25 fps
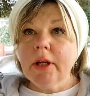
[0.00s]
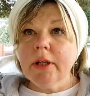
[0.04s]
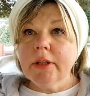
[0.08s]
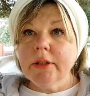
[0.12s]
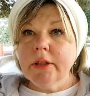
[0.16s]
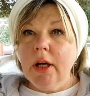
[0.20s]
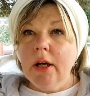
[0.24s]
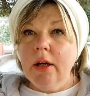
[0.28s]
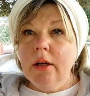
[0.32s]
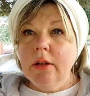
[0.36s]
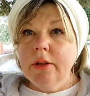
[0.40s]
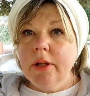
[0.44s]

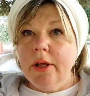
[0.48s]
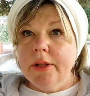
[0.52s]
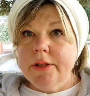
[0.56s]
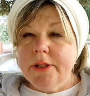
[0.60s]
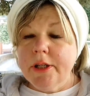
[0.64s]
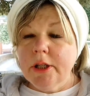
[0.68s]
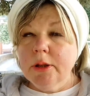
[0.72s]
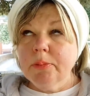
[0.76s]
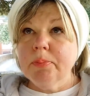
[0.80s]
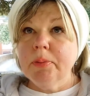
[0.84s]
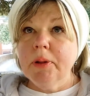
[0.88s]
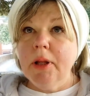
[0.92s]
тогда
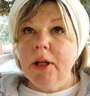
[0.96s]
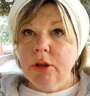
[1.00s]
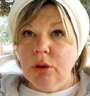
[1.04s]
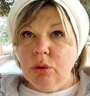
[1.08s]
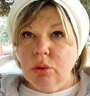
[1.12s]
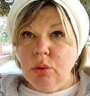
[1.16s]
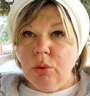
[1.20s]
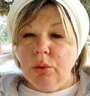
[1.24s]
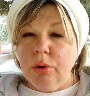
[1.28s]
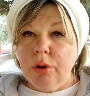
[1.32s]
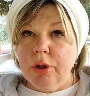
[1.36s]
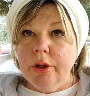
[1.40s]
надет
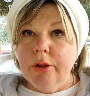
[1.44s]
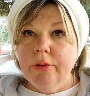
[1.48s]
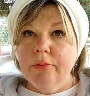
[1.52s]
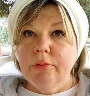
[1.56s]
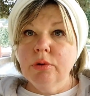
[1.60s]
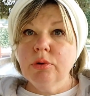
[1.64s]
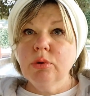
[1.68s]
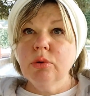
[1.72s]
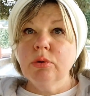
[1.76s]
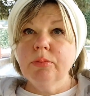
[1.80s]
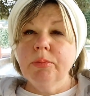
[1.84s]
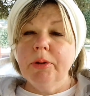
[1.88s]
платок. И
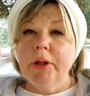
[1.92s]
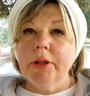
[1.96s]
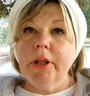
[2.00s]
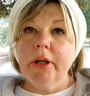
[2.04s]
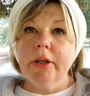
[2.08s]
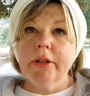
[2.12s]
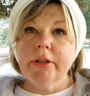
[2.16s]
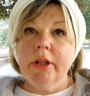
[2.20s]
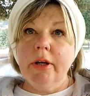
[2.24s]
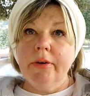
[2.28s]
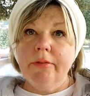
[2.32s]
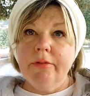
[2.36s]
вот он мне
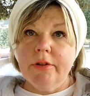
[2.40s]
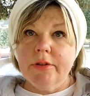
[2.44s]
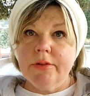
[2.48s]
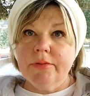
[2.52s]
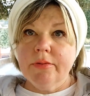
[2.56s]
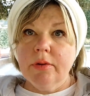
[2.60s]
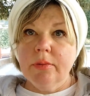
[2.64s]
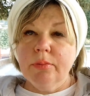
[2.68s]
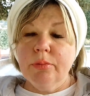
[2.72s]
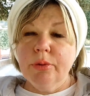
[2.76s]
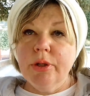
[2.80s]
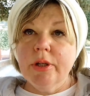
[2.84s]
тогда
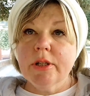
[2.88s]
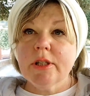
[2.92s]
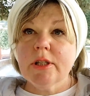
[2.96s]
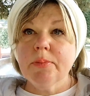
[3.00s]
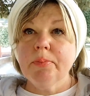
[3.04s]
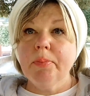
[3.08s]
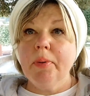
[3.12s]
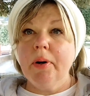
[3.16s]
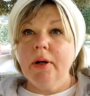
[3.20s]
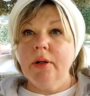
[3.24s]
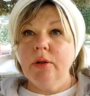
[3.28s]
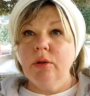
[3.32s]
вызвал
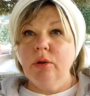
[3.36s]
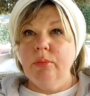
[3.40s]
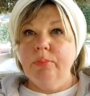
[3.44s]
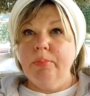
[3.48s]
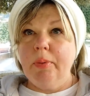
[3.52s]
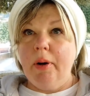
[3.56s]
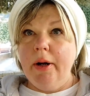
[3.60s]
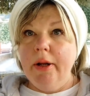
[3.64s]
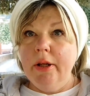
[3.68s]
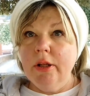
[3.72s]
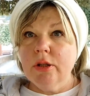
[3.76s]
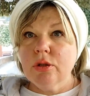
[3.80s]
муниципальную
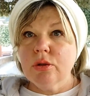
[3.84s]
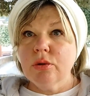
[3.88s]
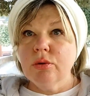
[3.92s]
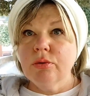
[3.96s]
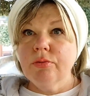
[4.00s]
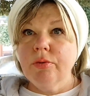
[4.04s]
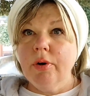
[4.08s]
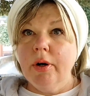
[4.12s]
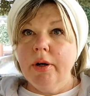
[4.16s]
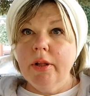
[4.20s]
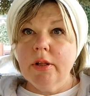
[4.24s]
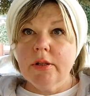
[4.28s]

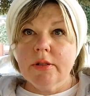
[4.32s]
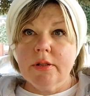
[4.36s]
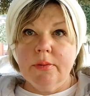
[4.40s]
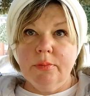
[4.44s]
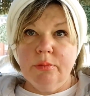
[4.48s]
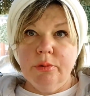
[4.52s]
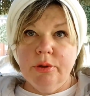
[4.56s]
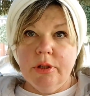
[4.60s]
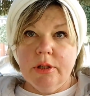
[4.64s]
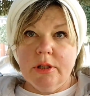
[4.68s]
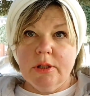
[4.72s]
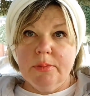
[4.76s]
полицию, валился
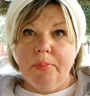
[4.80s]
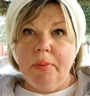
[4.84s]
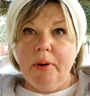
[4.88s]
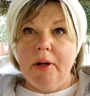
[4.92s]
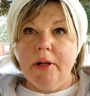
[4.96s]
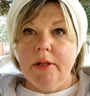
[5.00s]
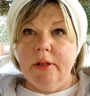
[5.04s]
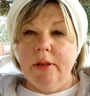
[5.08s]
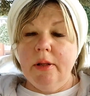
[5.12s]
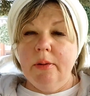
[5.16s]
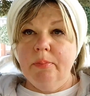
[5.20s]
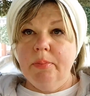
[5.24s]

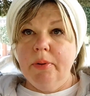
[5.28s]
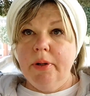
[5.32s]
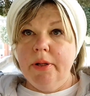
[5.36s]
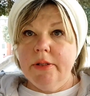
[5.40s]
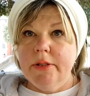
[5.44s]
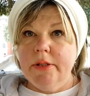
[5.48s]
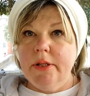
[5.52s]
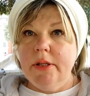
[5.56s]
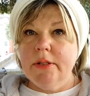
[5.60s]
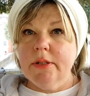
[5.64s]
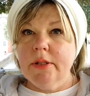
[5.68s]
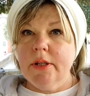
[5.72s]
муниципальный
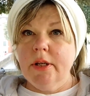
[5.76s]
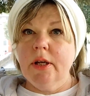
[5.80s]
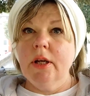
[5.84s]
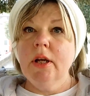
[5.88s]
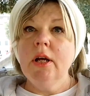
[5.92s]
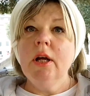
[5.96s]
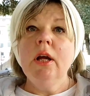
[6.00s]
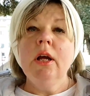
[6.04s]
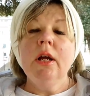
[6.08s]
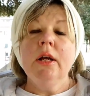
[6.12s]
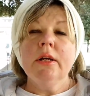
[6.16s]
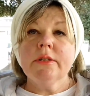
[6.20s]
полицейский,
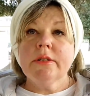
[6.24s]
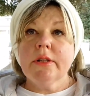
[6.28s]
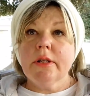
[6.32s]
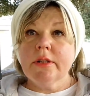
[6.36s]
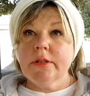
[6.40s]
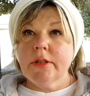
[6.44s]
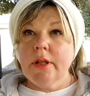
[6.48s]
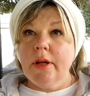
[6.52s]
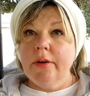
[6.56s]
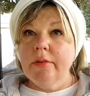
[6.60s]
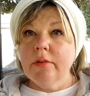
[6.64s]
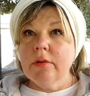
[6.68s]

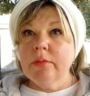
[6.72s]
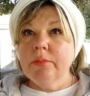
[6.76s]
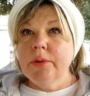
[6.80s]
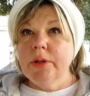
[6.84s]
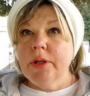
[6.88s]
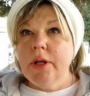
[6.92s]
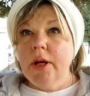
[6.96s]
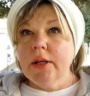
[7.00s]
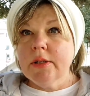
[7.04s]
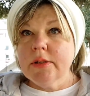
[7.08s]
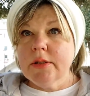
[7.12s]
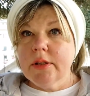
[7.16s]
заставил
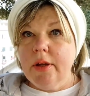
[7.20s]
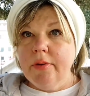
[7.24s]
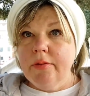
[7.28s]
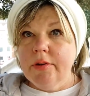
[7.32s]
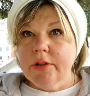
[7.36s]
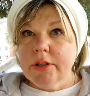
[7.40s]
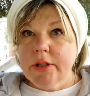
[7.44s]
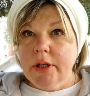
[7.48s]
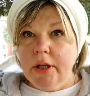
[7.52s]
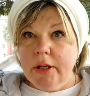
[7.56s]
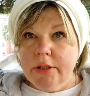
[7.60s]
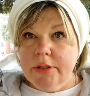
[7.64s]
меня
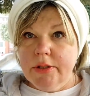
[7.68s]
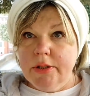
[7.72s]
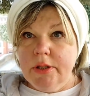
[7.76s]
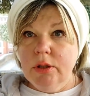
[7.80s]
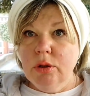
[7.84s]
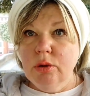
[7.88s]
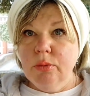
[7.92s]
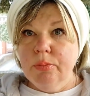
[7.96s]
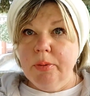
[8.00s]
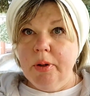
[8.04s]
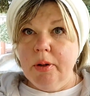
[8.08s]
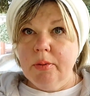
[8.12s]
оставить
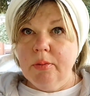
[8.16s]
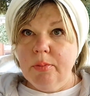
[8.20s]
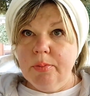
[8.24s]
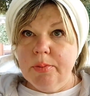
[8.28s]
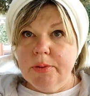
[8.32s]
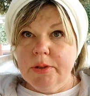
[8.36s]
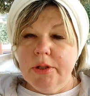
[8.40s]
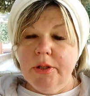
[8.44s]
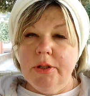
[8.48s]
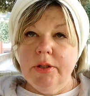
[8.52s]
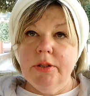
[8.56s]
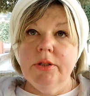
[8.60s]
корзину прямо
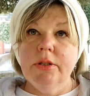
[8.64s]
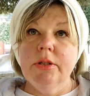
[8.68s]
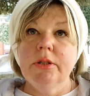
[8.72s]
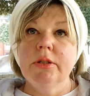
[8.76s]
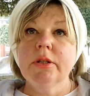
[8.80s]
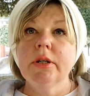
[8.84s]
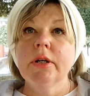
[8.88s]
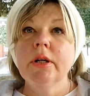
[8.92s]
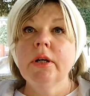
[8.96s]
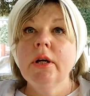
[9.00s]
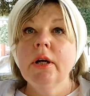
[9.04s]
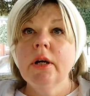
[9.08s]

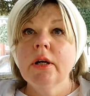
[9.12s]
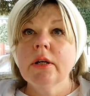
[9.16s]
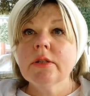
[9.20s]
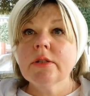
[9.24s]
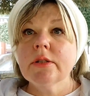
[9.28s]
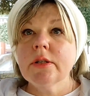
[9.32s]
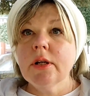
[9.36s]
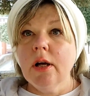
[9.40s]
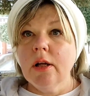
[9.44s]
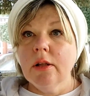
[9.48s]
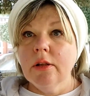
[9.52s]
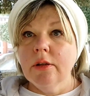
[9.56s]
посередине
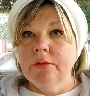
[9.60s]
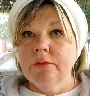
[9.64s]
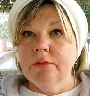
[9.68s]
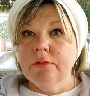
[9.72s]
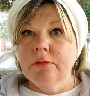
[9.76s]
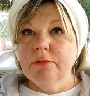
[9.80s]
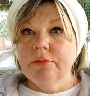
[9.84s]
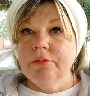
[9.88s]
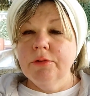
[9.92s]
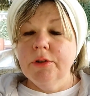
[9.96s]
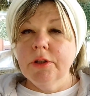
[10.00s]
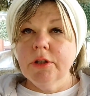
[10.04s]
зала,
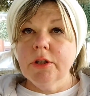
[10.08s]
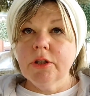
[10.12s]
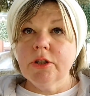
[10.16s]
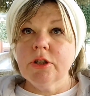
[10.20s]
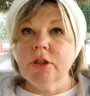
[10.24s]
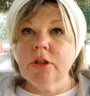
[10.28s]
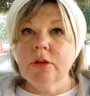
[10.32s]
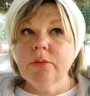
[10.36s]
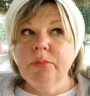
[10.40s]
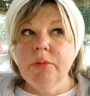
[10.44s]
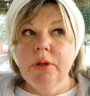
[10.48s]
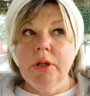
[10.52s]

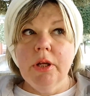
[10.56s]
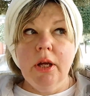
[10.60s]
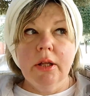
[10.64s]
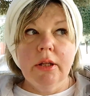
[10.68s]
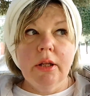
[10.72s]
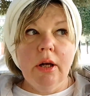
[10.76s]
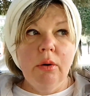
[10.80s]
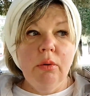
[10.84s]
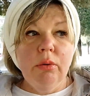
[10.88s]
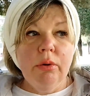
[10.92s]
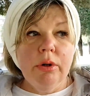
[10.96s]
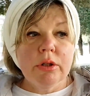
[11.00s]
вытащил меня
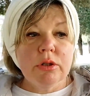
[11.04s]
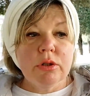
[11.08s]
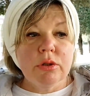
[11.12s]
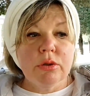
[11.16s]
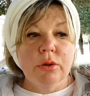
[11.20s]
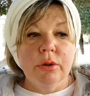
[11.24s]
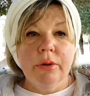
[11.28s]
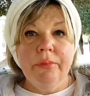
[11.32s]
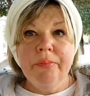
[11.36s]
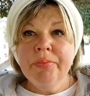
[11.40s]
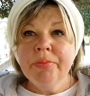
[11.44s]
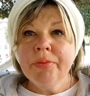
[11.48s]
на
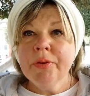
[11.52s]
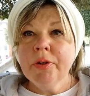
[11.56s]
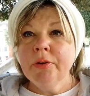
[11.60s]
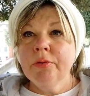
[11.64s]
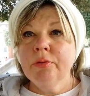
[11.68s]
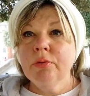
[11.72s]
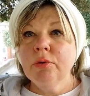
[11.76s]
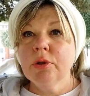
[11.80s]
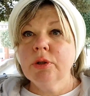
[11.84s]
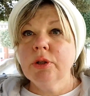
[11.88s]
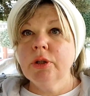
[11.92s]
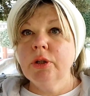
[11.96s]
улицу.
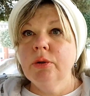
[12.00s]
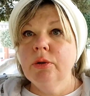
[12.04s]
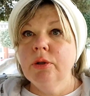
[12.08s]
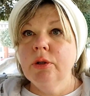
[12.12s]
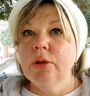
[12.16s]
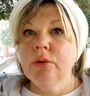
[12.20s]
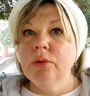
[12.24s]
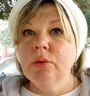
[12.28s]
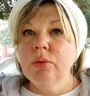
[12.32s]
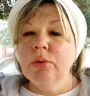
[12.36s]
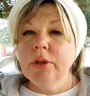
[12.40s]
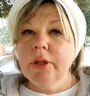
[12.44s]
Вот,
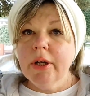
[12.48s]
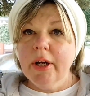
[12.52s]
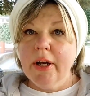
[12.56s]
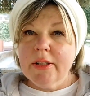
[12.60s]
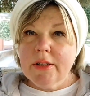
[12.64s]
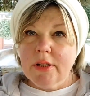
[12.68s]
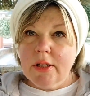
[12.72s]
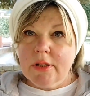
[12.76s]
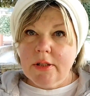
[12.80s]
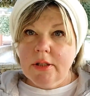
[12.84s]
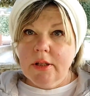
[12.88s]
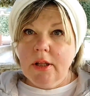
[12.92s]
и, но ну, он
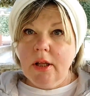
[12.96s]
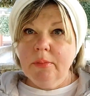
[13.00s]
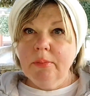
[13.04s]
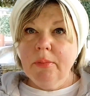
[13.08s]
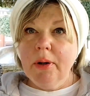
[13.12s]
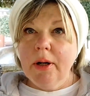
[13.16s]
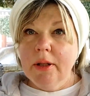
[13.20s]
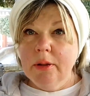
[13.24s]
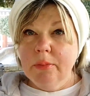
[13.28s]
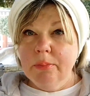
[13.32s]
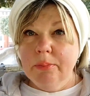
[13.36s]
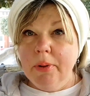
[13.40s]
оказался
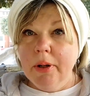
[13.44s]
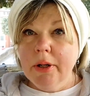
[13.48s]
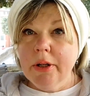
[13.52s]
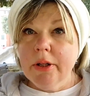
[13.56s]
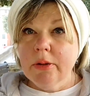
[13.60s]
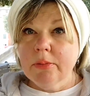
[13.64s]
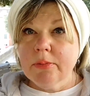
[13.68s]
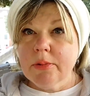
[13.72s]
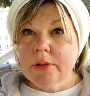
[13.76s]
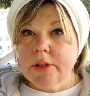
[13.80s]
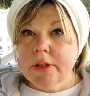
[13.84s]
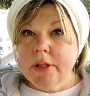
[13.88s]
нормальным
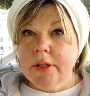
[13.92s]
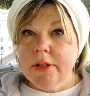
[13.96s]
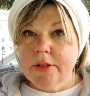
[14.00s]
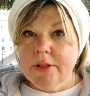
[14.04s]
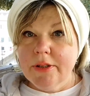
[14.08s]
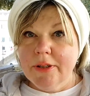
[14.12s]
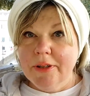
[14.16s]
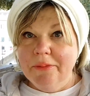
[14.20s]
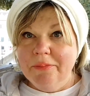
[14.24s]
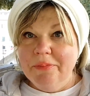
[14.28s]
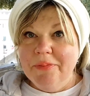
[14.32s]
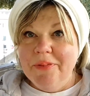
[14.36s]
парнем,
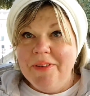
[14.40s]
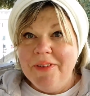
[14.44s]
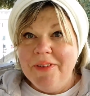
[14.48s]
кстати.